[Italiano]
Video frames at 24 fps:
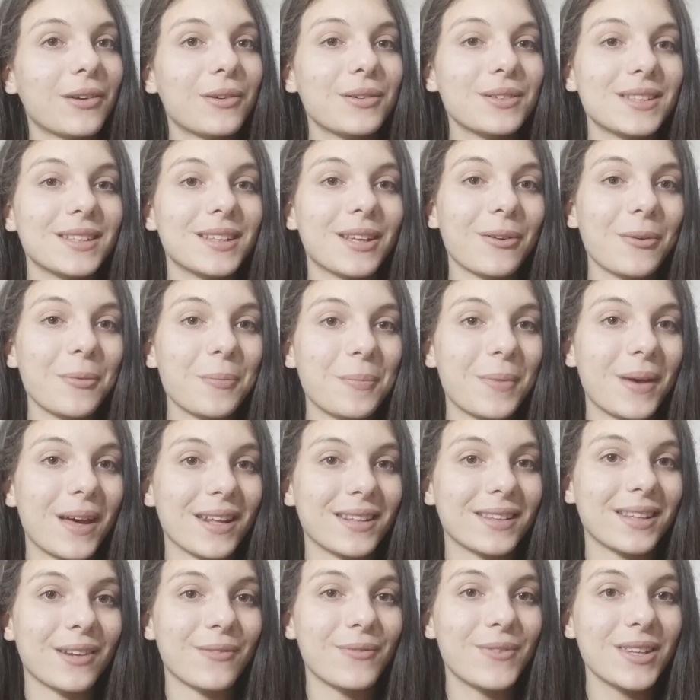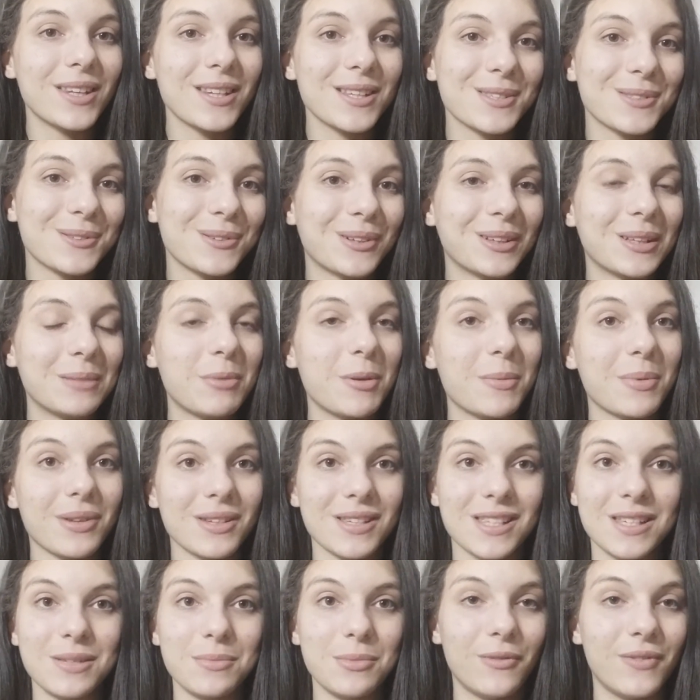non perdervi nessuno dei miei prossimi
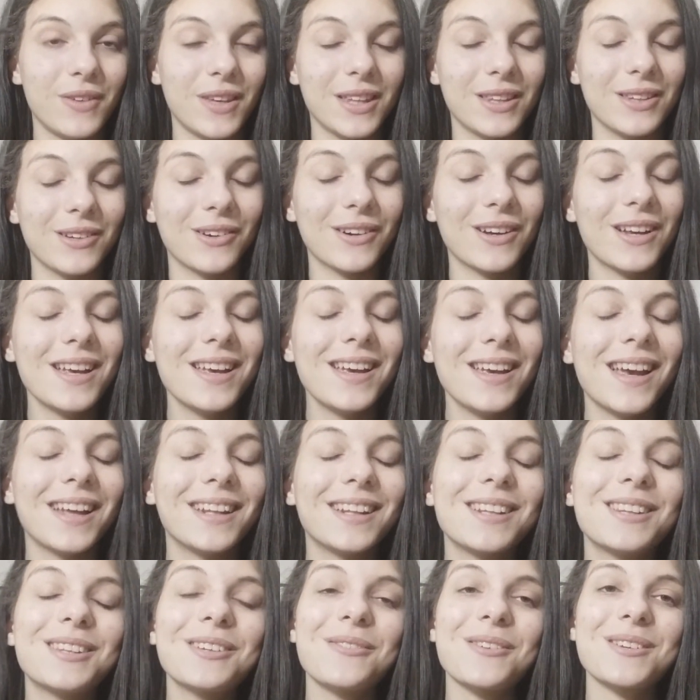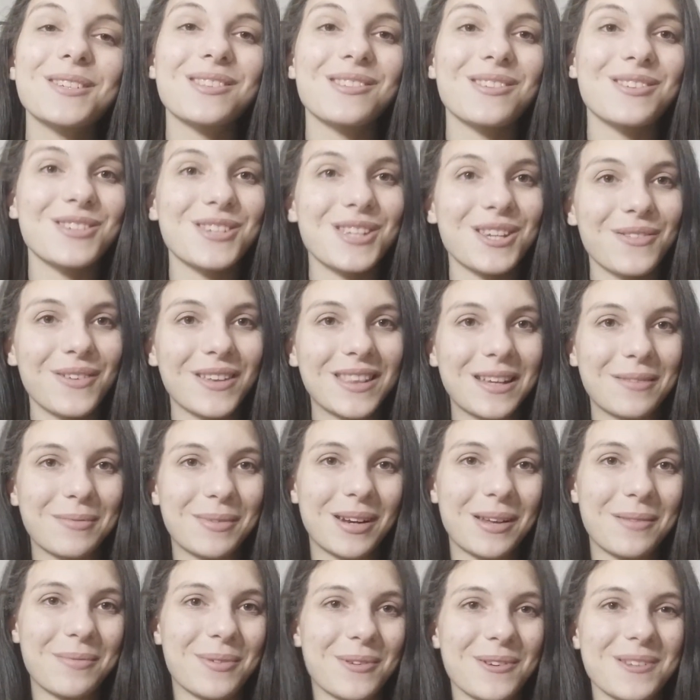video e detto questo noi ci rivediamo alla
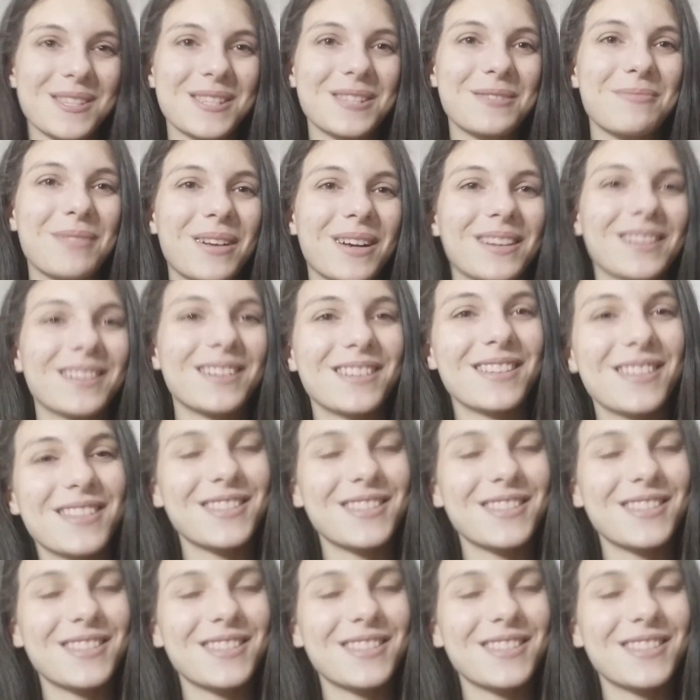prossima ciao a